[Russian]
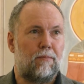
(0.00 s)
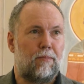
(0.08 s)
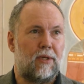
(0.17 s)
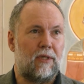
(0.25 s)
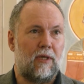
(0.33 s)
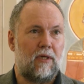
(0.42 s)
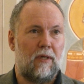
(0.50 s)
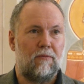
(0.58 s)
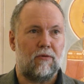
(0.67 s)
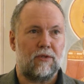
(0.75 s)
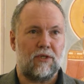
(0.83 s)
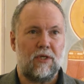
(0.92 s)
предлагаем
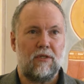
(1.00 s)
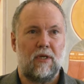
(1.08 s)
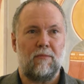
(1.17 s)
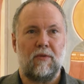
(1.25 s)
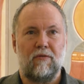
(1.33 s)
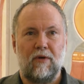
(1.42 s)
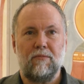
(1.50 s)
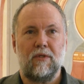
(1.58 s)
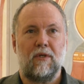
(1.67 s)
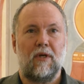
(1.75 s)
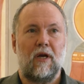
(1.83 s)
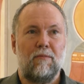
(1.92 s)
вот зрителям и вам,
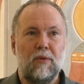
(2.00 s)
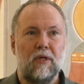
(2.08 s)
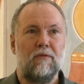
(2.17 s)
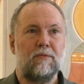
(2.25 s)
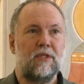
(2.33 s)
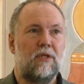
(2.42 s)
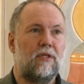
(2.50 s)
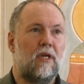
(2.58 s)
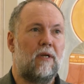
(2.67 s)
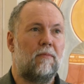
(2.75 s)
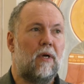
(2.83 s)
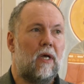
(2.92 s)
как первым
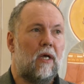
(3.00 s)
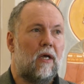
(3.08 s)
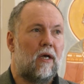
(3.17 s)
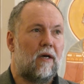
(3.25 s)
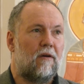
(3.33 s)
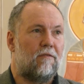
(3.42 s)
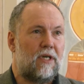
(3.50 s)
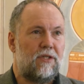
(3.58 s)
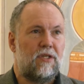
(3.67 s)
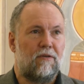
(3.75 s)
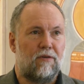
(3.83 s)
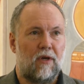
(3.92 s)
зрителям, э,
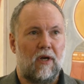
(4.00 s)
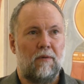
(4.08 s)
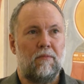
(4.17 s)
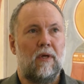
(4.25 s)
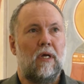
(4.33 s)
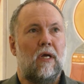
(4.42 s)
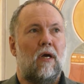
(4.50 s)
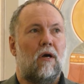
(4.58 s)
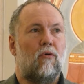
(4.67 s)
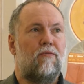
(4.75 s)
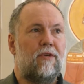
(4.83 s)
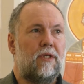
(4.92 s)
войти в храм,
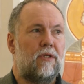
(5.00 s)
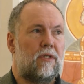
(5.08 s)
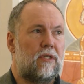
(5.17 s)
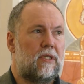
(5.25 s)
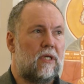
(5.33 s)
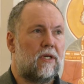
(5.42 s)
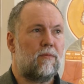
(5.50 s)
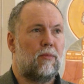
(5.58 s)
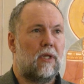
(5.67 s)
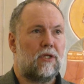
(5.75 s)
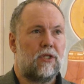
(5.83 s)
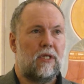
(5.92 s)
увидеть
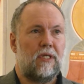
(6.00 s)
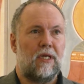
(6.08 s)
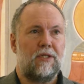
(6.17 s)
расположение,